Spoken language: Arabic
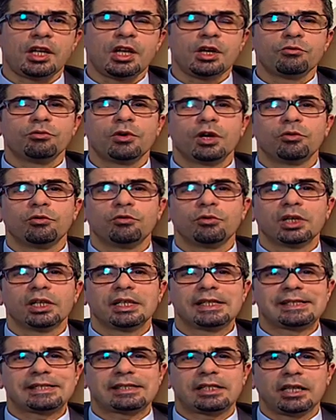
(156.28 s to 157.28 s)
وهو
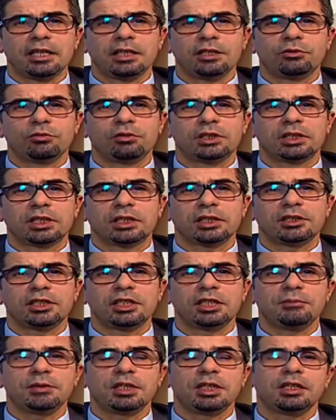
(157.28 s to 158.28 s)
يستعد
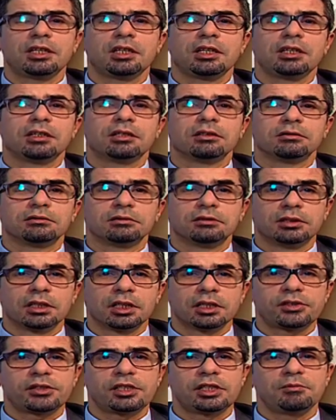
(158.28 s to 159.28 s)
لتقديم
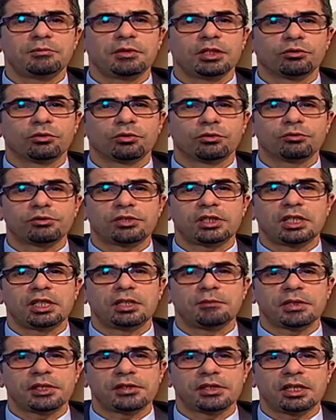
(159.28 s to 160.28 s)
درس من دروسه
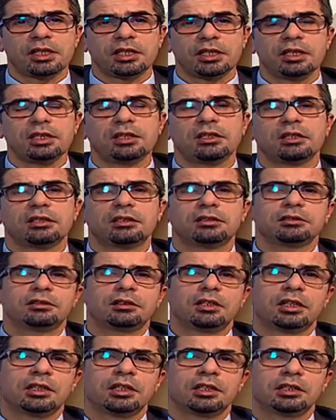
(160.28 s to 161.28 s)
المسائية
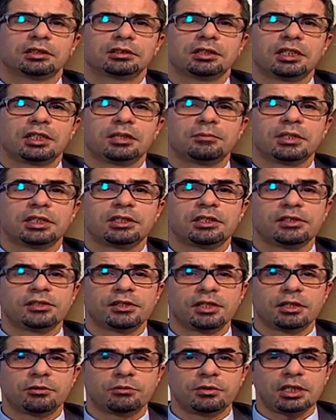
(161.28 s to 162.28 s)
على طلبة
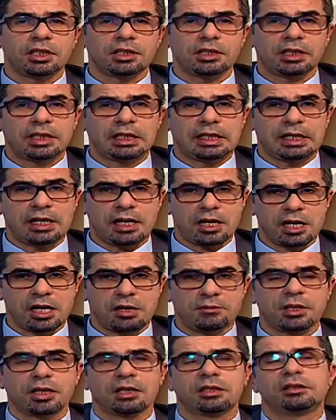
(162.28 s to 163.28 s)
زاويته
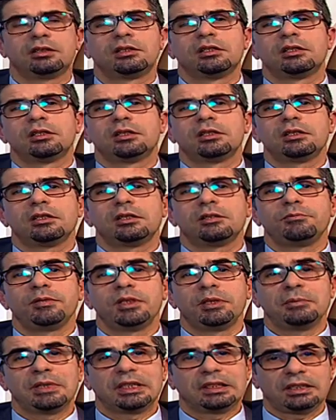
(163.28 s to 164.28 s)
العامرة
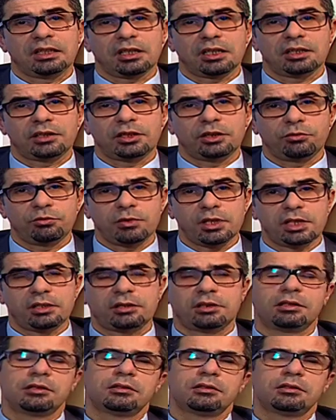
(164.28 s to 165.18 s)
بمنطقة توات